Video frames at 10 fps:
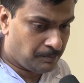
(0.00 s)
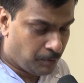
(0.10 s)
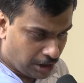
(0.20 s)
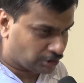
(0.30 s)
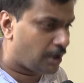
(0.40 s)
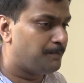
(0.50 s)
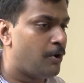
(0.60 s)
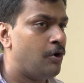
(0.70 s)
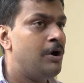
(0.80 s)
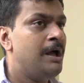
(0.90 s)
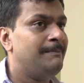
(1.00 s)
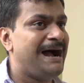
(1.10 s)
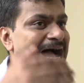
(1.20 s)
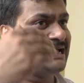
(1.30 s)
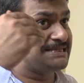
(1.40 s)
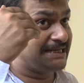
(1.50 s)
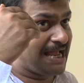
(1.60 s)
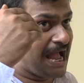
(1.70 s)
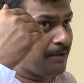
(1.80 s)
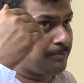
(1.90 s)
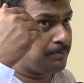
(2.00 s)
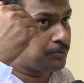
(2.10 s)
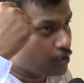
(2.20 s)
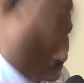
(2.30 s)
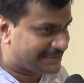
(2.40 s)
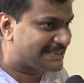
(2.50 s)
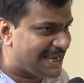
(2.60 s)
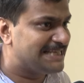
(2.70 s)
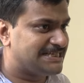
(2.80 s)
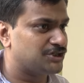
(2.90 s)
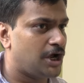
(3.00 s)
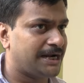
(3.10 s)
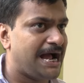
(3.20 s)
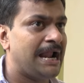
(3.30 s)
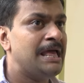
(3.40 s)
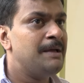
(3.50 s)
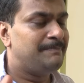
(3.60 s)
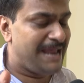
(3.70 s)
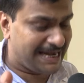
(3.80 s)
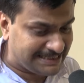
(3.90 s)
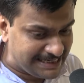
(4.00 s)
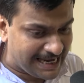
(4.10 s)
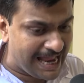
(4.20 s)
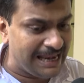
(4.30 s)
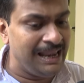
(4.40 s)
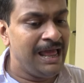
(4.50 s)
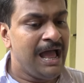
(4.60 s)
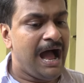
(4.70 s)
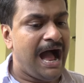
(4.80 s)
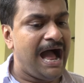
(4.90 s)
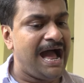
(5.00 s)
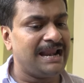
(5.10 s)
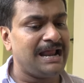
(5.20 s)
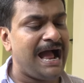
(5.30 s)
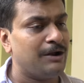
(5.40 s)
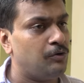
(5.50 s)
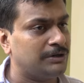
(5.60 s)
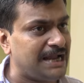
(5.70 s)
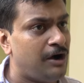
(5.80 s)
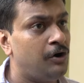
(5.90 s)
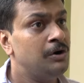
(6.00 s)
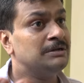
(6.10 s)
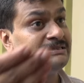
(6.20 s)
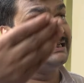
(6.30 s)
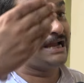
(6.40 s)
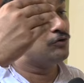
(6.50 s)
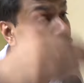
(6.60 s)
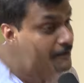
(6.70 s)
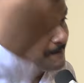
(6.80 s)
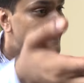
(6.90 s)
বক্তব্য বা যেটা করতে চাইছে সরকার প্র্যাকটিক্যাল আর ওটাও যেটা উডবি